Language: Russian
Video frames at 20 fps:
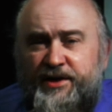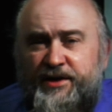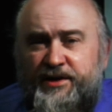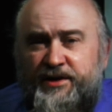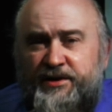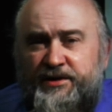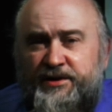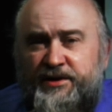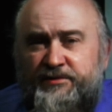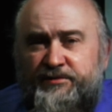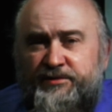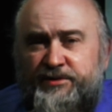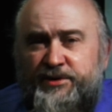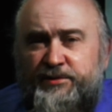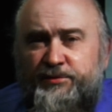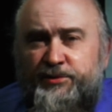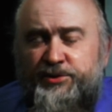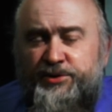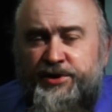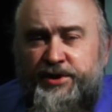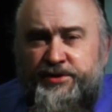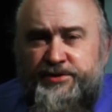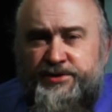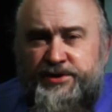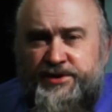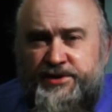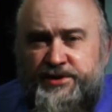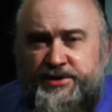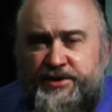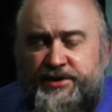когда вот наблюдают
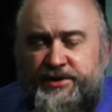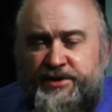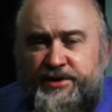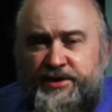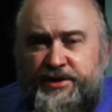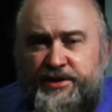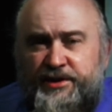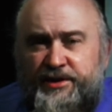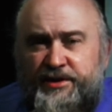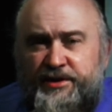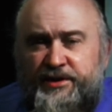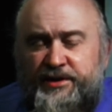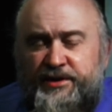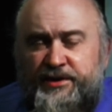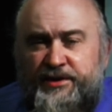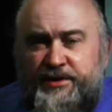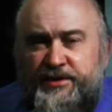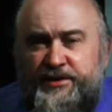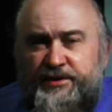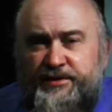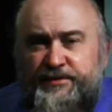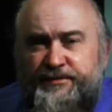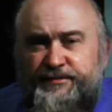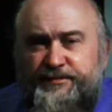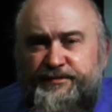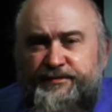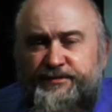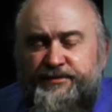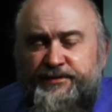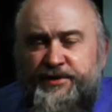со стороны, и
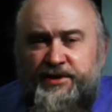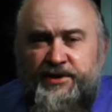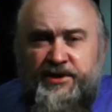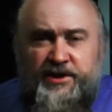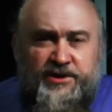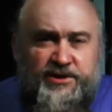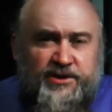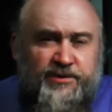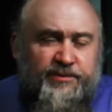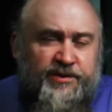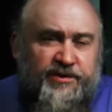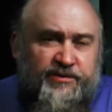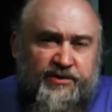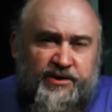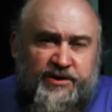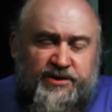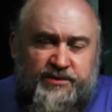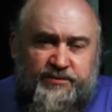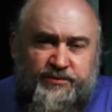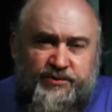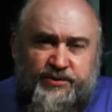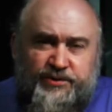ни нашим, ни вашим.